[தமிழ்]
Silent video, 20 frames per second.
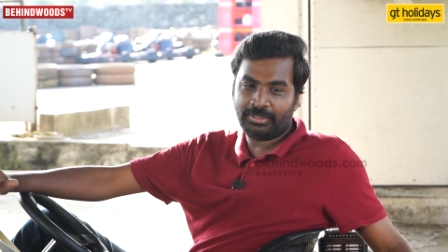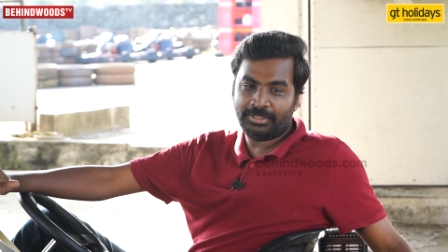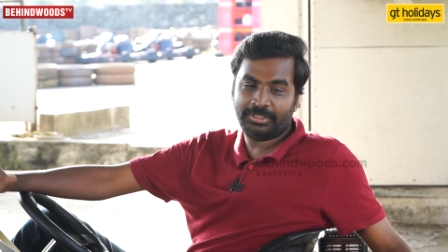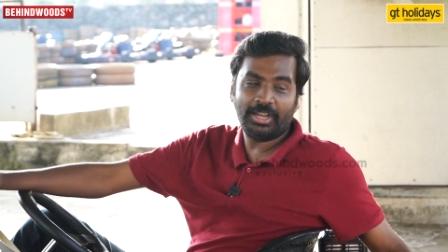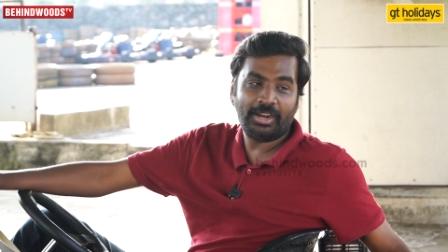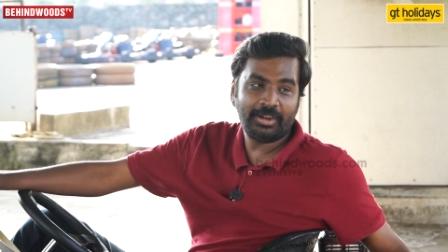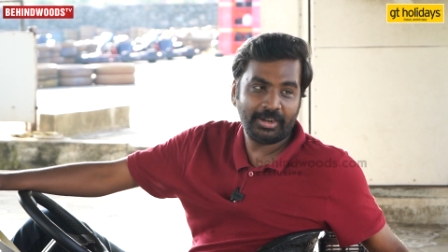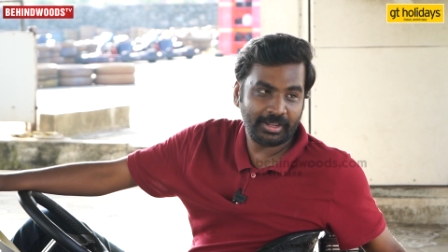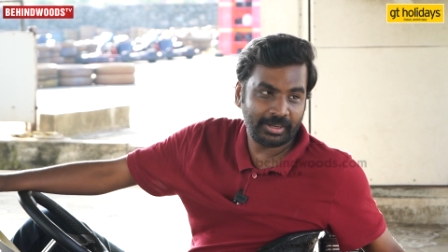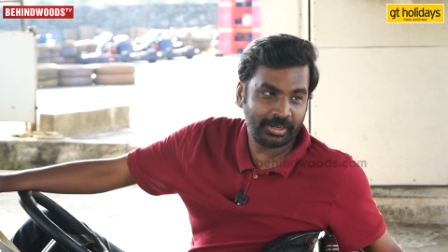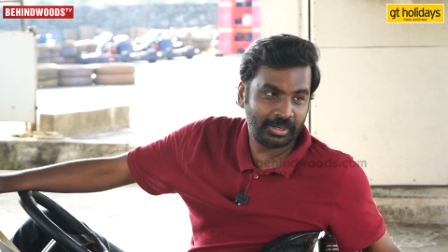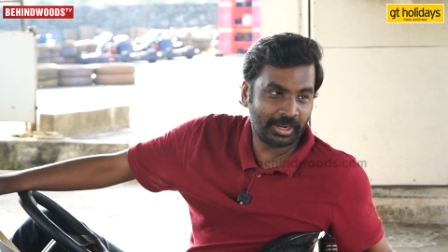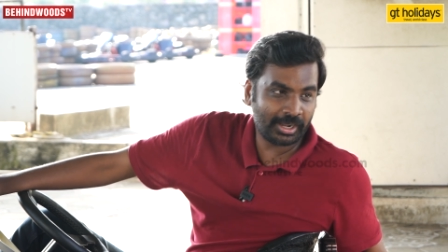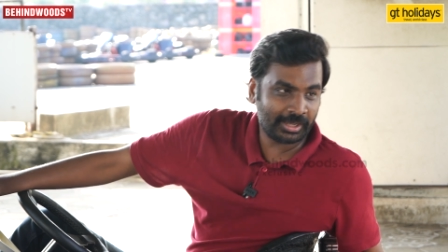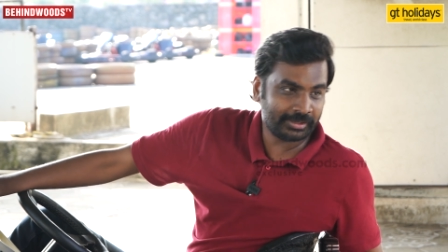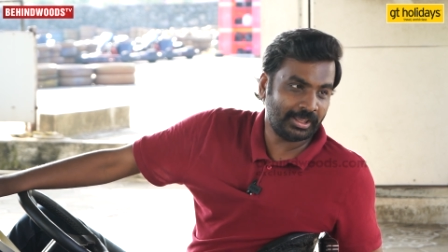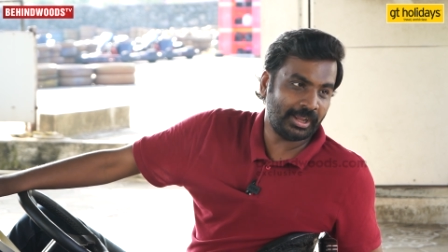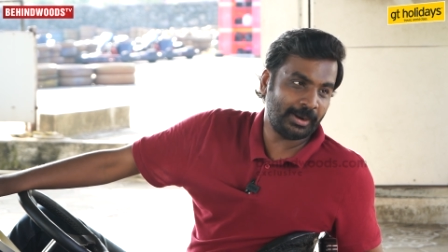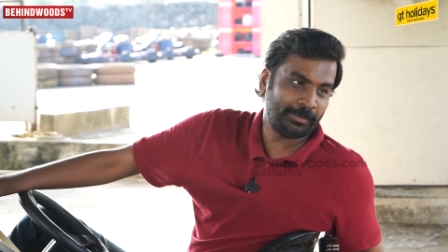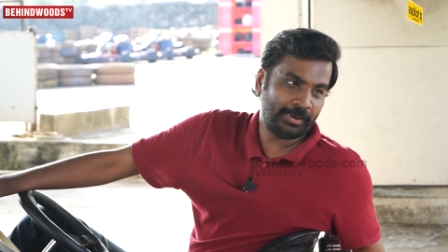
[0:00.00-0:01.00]
ஜானரு
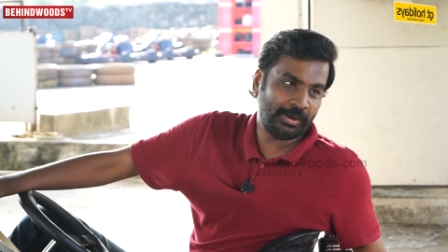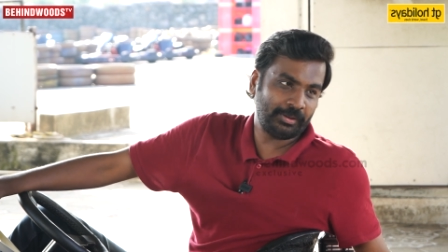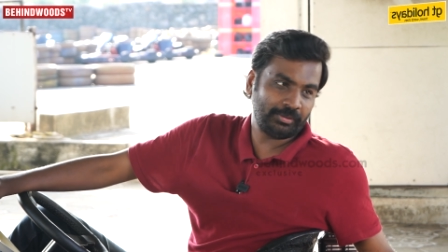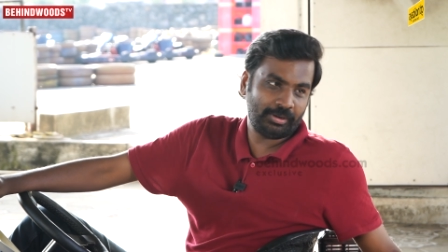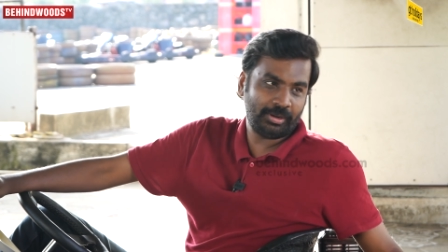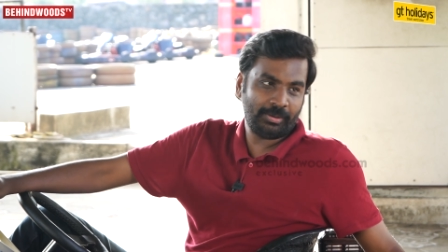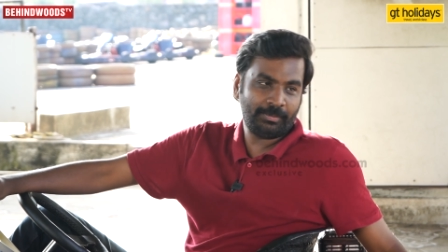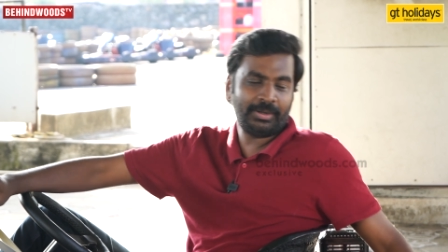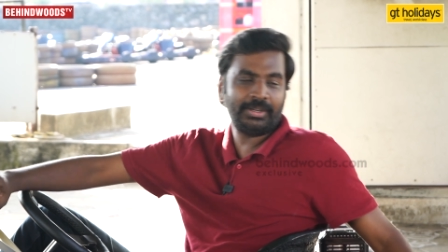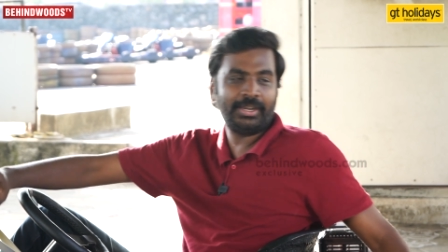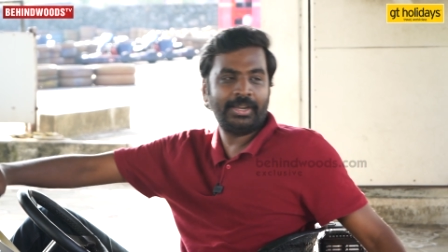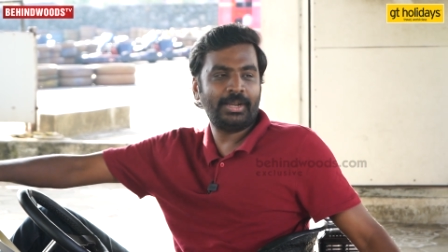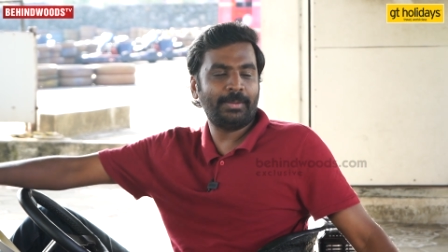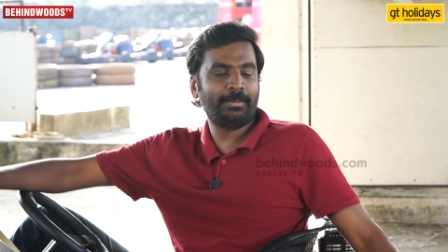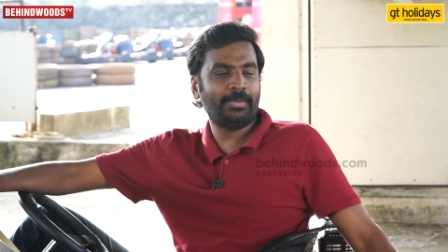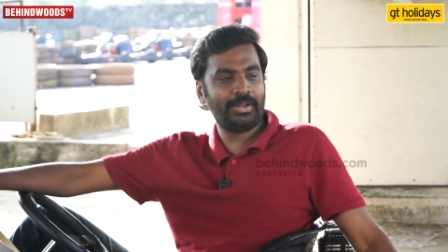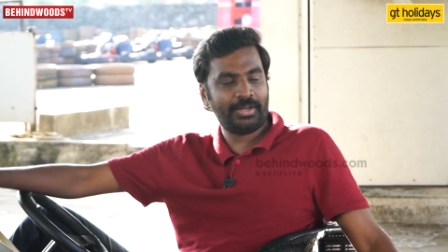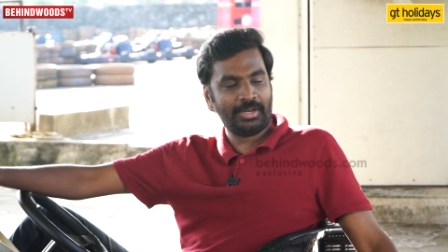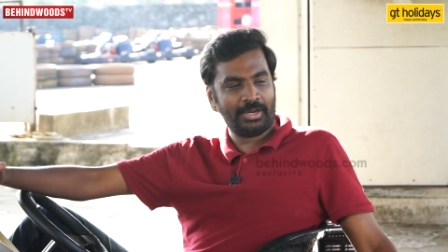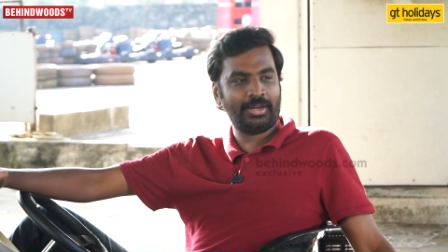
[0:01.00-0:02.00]
கதை அப்படிலாம் சொன்னேன் பட் என்ன
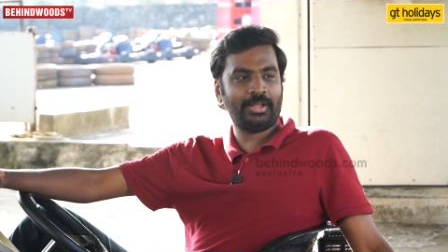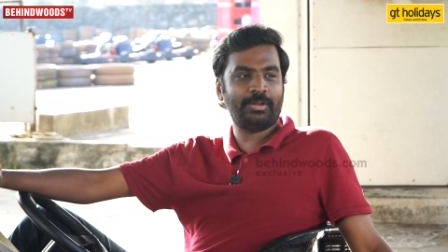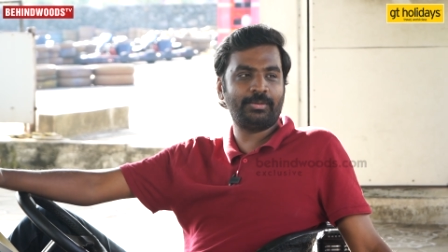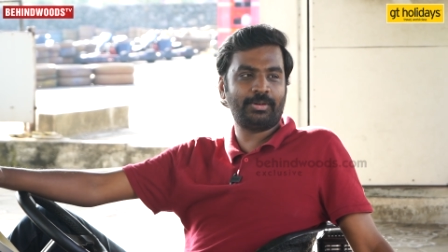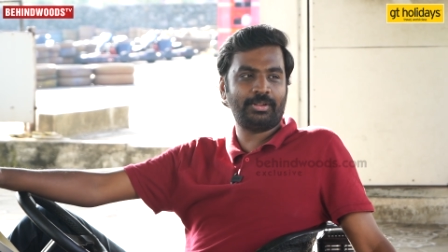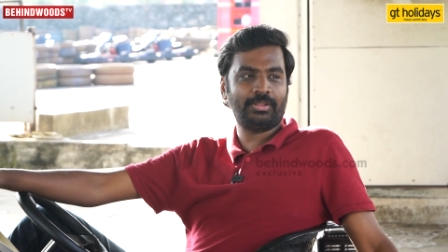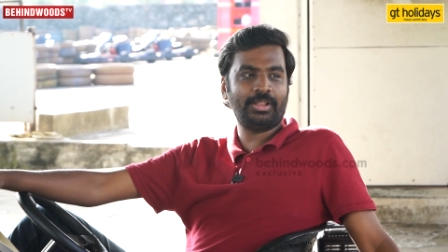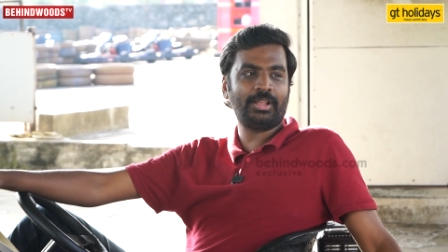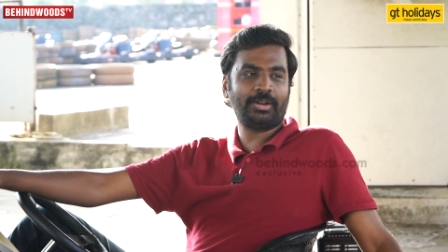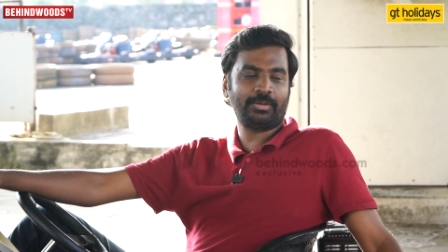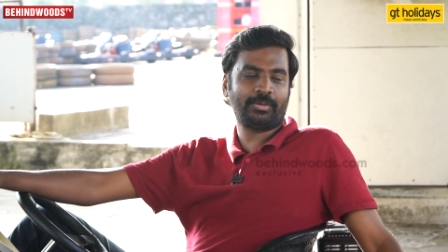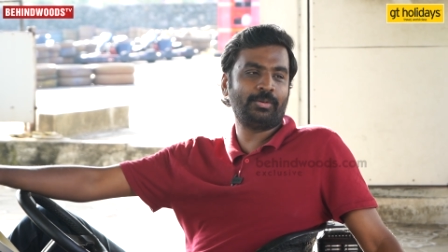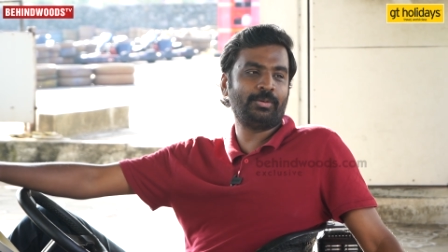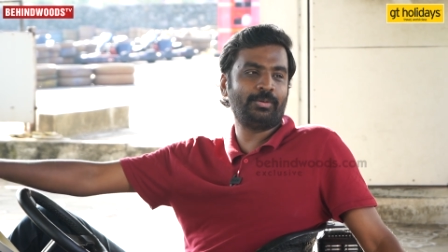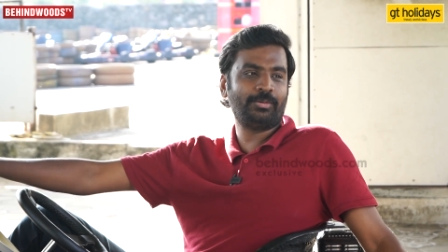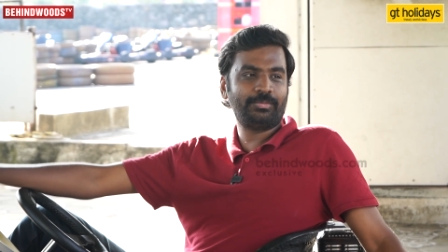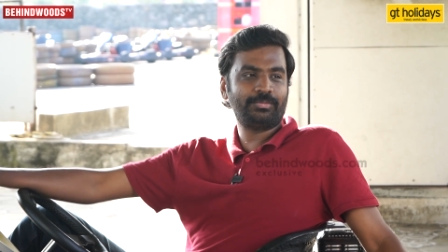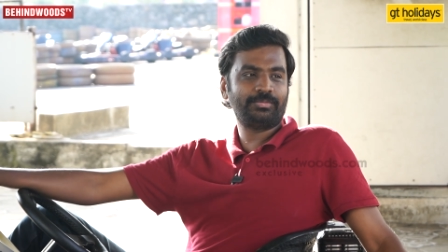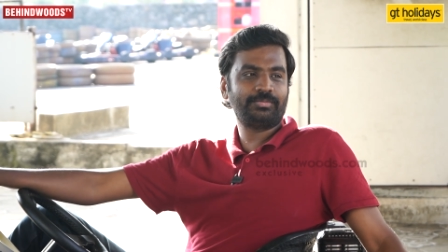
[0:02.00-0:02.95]
மாதிரியான ஒரு இதாக இருக்கும்